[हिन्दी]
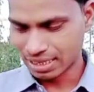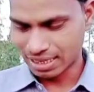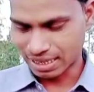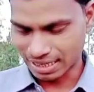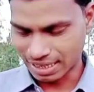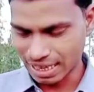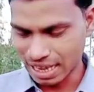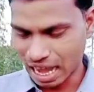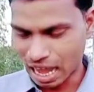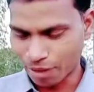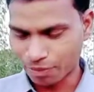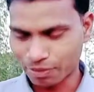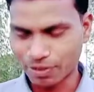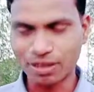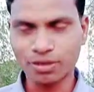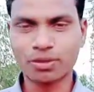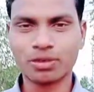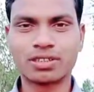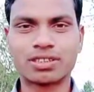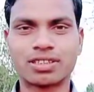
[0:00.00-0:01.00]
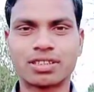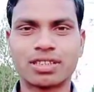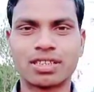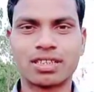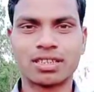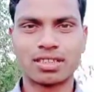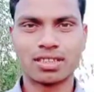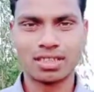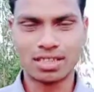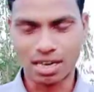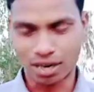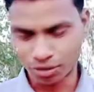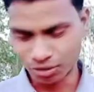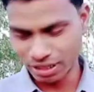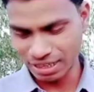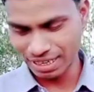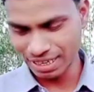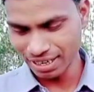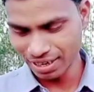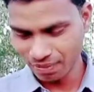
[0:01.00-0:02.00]
चलिए आपके कुछ
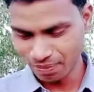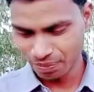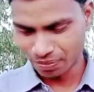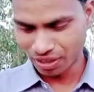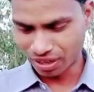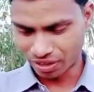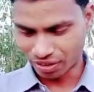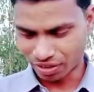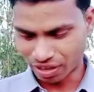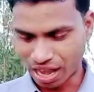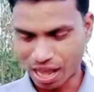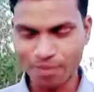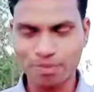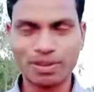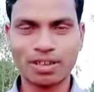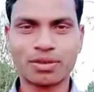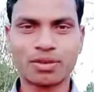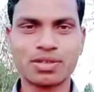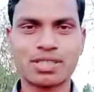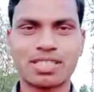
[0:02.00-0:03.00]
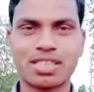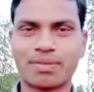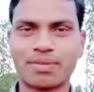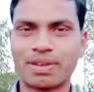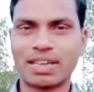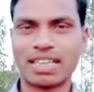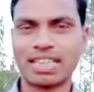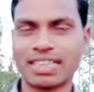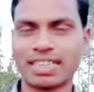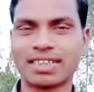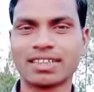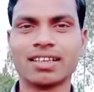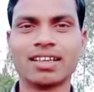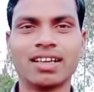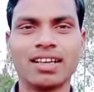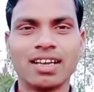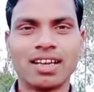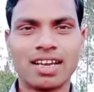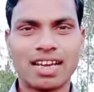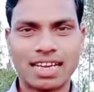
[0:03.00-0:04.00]
डाउट हैं और आपने कुछ हमारे लिए
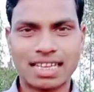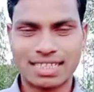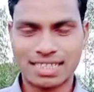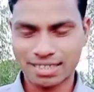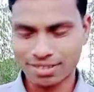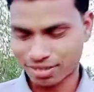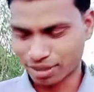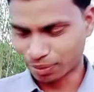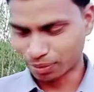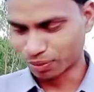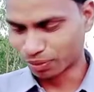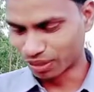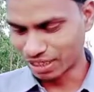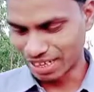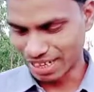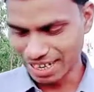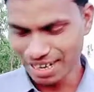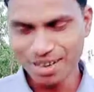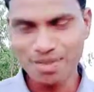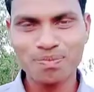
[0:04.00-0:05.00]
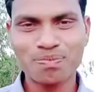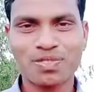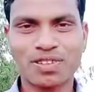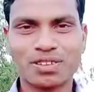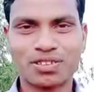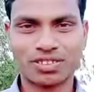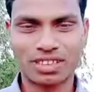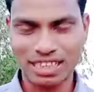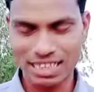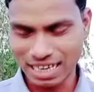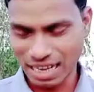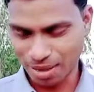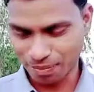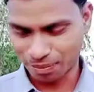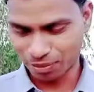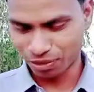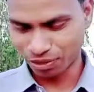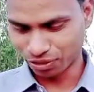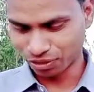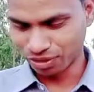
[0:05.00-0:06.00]
अच्छे शब्द बोले हैं तो उसके लिए
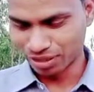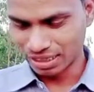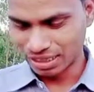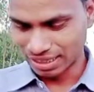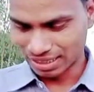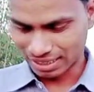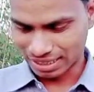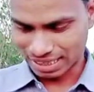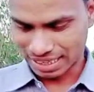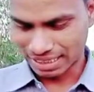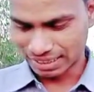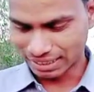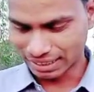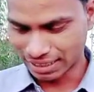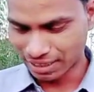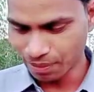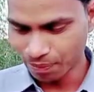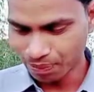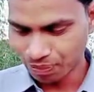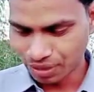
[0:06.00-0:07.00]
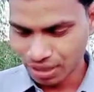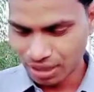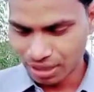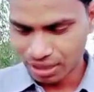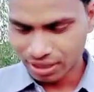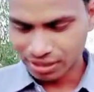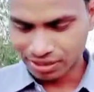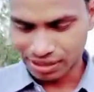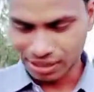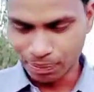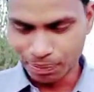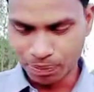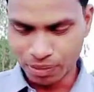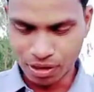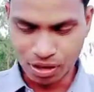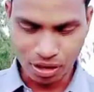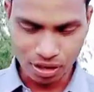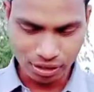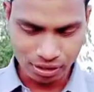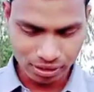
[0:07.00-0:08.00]
आपको दिखाते हैं सिप
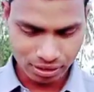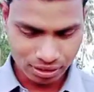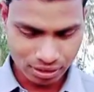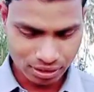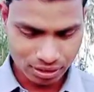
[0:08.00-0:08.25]
ब्लॉग